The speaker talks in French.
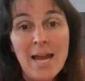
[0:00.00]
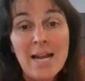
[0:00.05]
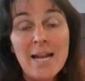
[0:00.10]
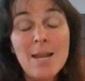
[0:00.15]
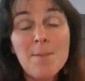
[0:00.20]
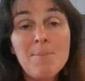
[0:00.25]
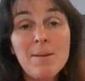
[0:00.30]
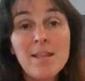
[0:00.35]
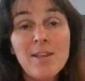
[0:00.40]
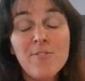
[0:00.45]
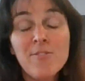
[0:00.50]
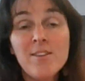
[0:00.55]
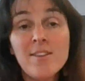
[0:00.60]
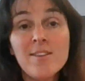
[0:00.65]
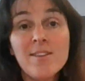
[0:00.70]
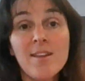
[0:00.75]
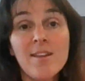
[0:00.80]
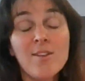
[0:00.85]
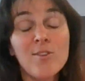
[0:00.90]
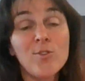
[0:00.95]
Les
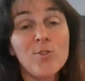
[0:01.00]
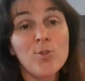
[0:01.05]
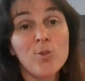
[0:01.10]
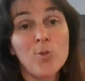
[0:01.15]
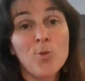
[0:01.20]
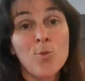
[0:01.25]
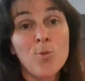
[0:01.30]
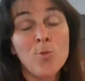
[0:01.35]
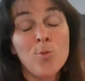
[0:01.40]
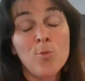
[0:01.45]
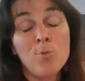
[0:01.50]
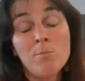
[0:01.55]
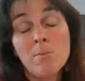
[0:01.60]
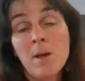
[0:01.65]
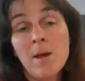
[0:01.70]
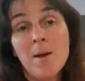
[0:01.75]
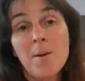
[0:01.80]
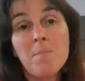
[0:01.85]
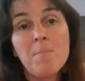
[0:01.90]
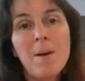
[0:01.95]
bénéfices sont
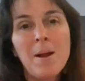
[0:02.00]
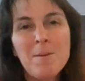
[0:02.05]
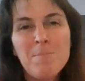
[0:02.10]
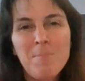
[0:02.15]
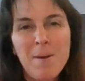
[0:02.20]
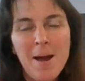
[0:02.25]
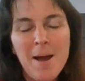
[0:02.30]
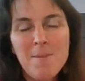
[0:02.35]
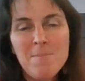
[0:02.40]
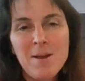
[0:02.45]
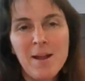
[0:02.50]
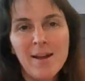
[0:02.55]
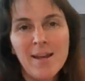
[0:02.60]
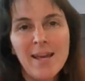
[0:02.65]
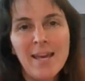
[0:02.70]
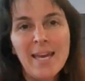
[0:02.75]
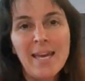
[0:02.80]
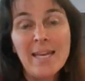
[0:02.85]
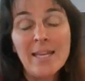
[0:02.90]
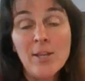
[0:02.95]
palpables,
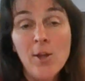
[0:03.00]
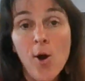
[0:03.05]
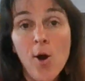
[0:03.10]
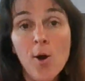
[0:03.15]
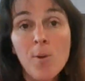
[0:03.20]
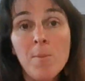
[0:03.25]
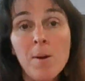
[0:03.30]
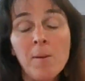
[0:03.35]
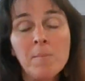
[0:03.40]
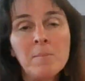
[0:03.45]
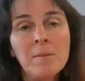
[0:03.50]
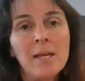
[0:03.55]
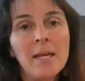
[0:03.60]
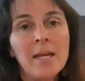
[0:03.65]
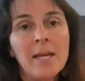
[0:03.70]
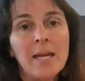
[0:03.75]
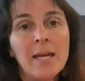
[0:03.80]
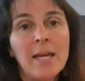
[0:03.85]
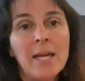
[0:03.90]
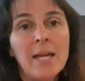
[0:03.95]
énormes,
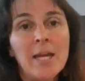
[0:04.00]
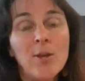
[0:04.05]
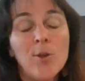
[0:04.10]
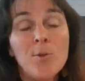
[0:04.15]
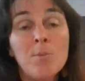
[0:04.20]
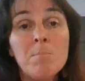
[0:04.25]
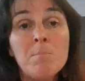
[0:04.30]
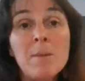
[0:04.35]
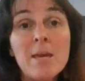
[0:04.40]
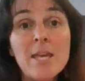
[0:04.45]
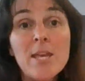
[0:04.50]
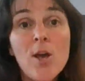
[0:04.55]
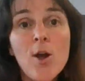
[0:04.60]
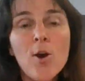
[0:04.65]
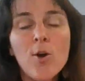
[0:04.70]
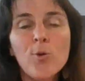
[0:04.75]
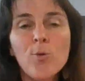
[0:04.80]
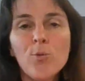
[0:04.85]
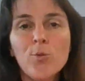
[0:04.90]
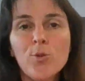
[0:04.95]
une
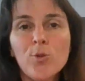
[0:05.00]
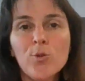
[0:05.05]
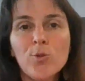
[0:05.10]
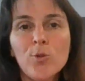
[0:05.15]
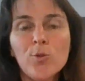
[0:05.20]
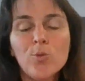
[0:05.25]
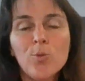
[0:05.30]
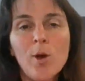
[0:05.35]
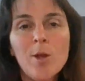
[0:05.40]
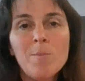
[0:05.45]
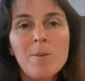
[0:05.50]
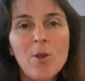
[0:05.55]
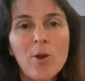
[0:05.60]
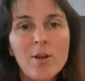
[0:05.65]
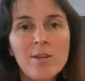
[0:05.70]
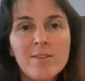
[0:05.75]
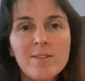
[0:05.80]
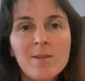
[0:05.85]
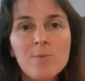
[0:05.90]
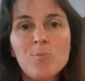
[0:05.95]
meilleure confiance en soi, une
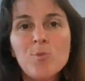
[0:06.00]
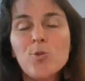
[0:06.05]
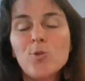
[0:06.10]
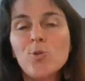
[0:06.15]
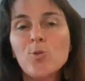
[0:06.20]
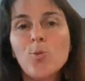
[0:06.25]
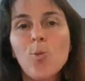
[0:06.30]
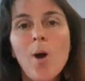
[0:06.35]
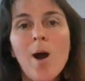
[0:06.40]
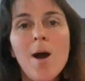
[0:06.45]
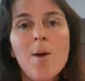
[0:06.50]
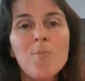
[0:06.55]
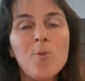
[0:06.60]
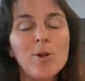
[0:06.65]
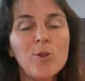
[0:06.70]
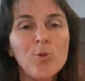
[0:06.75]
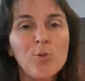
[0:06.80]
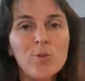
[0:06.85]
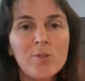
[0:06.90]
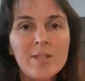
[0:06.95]
meilleure estime de soi,
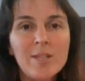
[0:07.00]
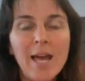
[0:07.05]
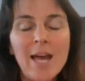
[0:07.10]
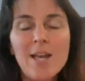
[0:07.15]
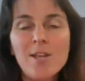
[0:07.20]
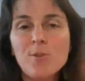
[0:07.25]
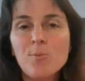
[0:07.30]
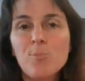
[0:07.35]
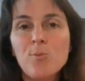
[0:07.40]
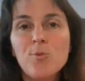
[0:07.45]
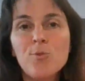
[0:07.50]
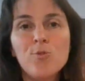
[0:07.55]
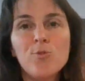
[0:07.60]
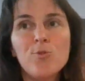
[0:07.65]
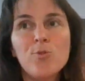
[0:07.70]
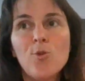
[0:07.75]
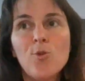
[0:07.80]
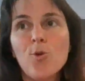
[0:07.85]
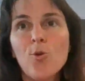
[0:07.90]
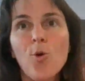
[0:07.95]
moins de stress,
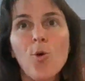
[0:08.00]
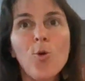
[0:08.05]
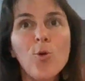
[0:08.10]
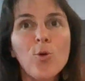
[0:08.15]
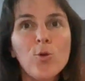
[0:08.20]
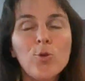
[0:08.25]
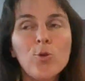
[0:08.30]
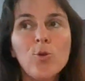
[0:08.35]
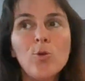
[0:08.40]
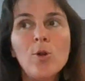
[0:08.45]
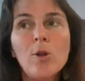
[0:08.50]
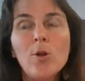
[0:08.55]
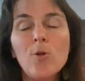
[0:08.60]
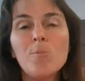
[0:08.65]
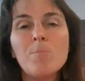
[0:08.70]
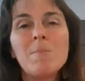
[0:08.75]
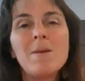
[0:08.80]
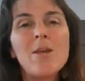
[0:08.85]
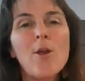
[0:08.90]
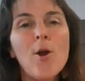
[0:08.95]
plus de recul,
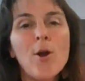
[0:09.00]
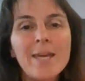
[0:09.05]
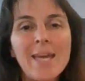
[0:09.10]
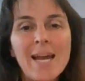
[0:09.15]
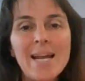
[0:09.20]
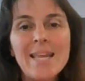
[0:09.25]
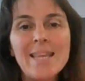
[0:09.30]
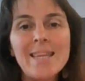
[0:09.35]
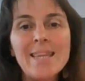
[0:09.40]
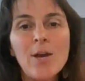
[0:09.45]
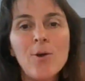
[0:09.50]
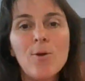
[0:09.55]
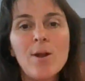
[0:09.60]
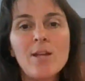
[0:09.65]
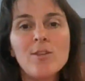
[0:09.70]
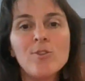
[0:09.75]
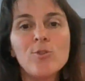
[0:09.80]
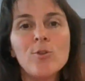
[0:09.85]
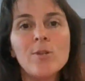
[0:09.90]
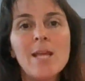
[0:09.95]
une meilleure qualité
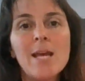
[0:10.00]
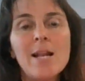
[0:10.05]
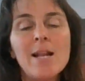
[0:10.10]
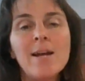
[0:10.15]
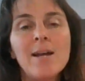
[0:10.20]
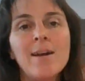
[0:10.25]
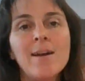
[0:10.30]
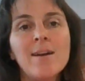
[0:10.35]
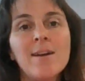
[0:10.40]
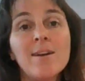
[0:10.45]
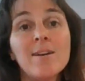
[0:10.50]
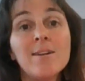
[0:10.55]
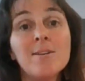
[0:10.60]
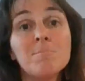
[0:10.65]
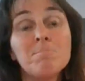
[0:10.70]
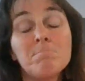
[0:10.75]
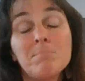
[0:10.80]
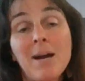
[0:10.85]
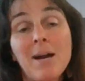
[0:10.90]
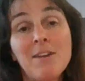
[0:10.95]
relationnelle.
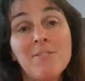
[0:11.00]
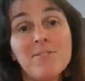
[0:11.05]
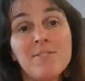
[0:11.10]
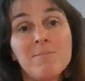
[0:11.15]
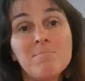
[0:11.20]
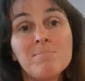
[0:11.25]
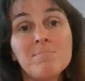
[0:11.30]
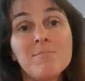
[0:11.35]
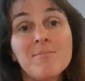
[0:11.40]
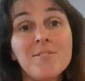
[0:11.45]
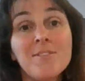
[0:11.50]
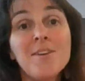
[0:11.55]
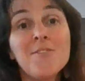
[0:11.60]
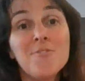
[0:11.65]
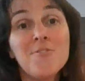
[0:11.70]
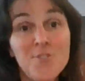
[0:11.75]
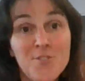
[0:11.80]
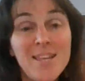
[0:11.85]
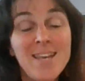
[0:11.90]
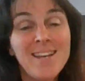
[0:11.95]
Bref,
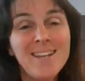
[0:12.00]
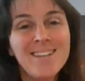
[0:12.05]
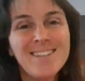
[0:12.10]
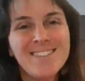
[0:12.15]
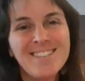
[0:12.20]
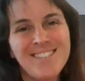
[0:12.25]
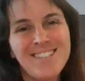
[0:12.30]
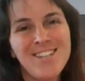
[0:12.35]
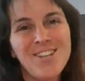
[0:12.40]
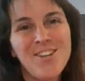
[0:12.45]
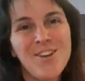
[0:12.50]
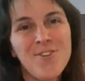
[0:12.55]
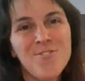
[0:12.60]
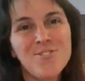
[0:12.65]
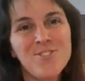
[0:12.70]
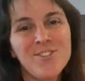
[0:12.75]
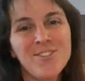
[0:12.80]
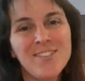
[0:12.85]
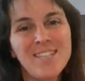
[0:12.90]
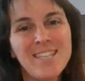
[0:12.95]
venez si le cœur
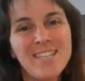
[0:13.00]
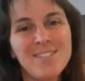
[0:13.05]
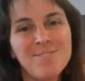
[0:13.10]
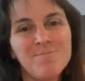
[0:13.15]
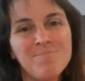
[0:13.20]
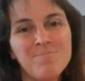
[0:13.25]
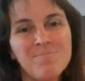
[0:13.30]
vous en dit.